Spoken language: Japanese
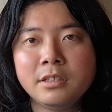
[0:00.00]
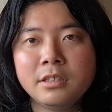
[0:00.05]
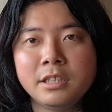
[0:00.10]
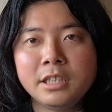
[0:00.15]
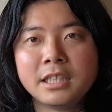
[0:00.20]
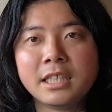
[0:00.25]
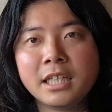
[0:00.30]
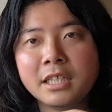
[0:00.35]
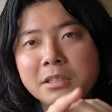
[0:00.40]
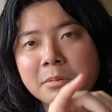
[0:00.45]

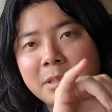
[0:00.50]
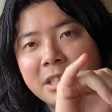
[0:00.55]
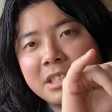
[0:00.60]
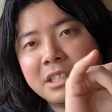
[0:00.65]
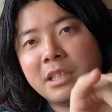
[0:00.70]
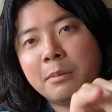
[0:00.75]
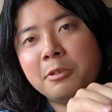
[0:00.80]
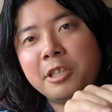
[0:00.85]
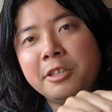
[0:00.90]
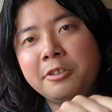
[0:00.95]
1ヶ月目で
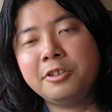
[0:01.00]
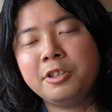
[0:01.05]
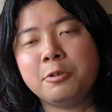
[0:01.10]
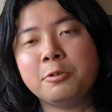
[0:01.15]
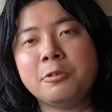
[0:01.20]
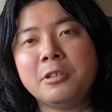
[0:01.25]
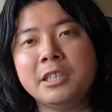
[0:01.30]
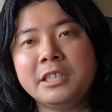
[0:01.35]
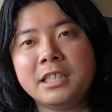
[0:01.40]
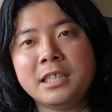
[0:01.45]
下振れるって
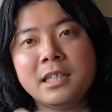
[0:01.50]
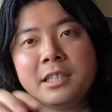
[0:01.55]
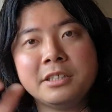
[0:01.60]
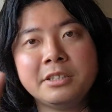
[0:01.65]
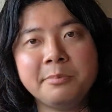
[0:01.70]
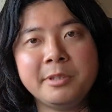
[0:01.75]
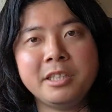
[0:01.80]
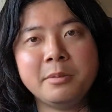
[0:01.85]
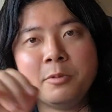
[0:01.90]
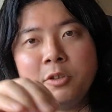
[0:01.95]
ことは2ヶ
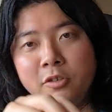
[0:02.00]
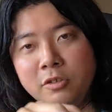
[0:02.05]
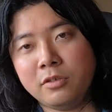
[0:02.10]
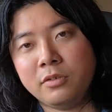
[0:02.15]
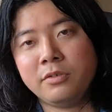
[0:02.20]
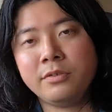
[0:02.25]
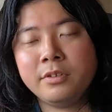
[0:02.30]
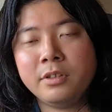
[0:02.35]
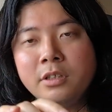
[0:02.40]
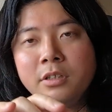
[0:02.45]
月目でも、